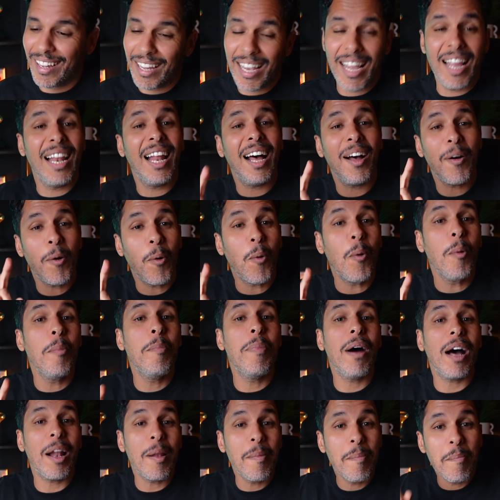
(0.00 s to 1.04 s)
Et là, on
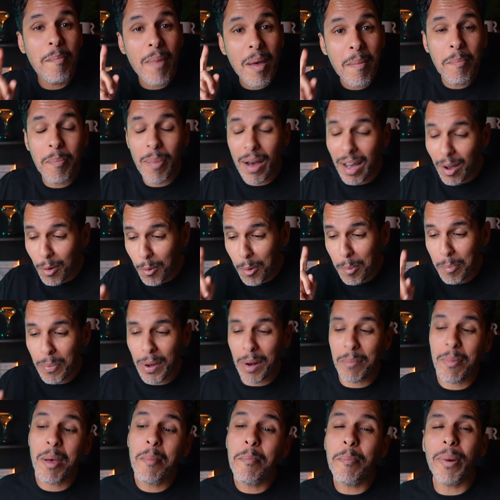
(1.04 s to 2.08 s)
parle même pas, on
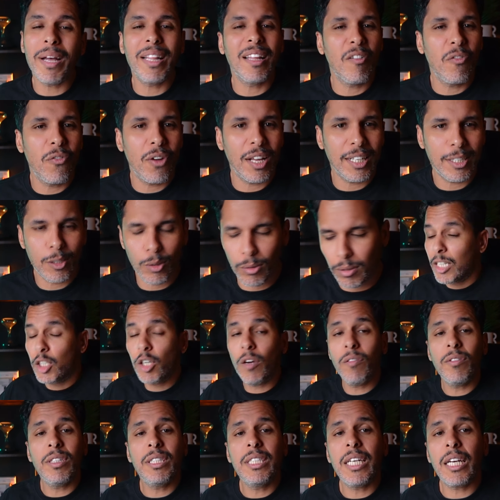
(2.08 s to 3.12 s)
parle même pas d'inflation. J'ai
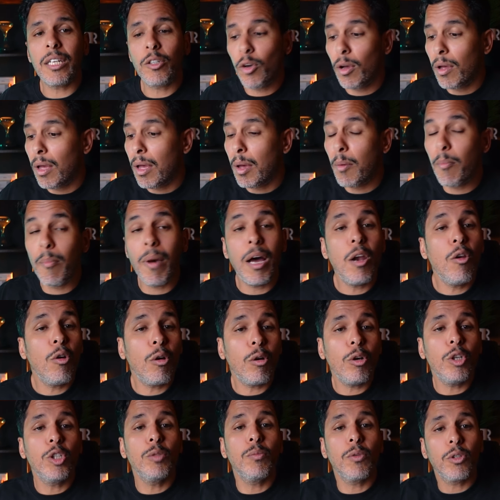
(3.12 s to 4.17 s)
envie de dire que
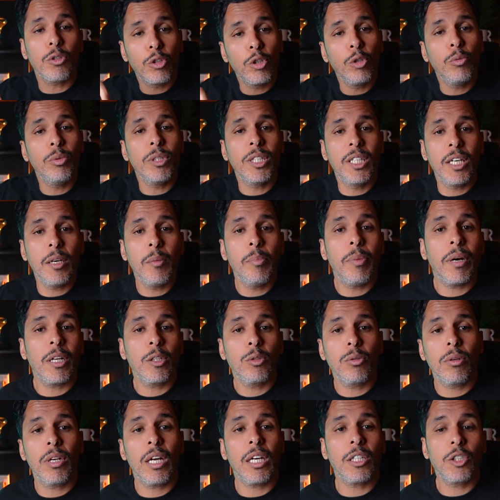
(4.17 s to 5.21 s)
malheureusement, celui qui épargne
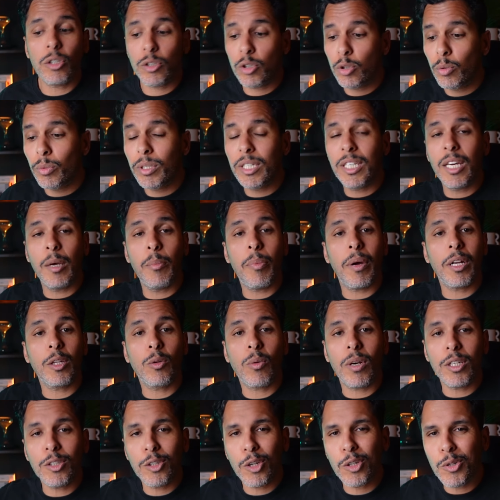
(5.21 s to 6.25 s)
son argent, celui qui épargne
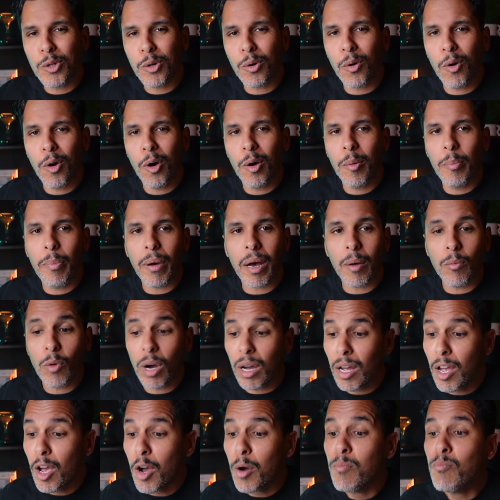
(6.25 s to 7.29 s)
300 euros euh, par mois,
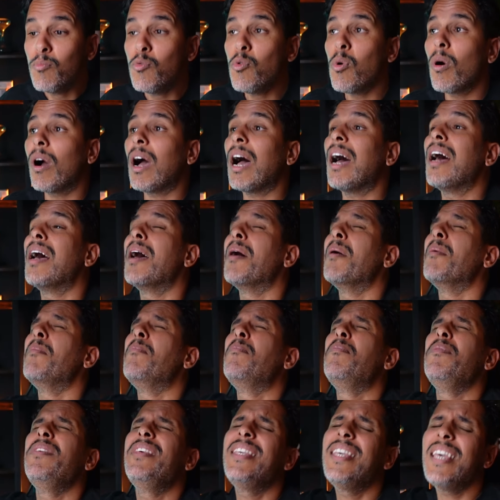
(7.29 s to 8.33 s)
mourra
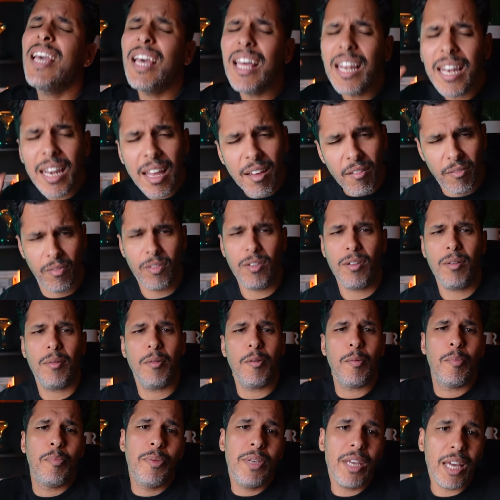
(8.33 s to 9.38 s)
bien avant,
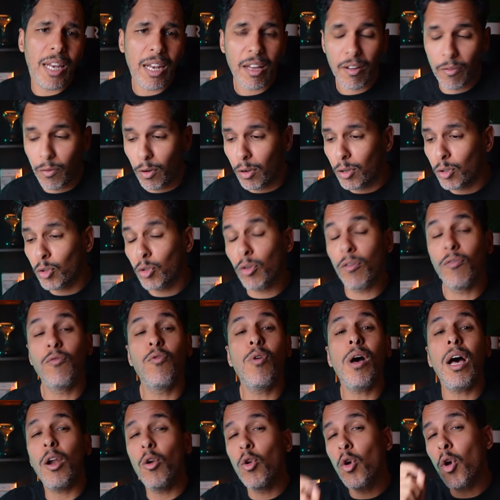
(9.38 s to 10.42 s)
bien avant de
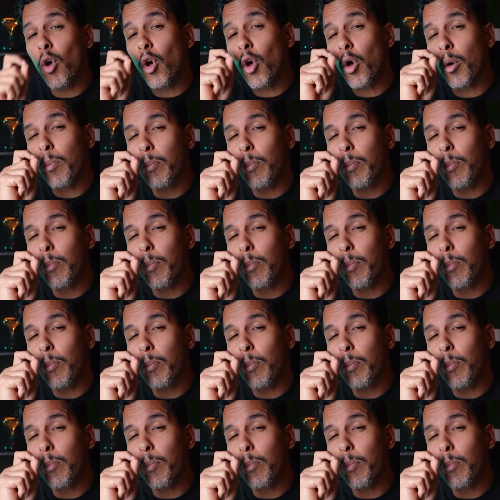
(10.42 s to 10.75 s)
voir le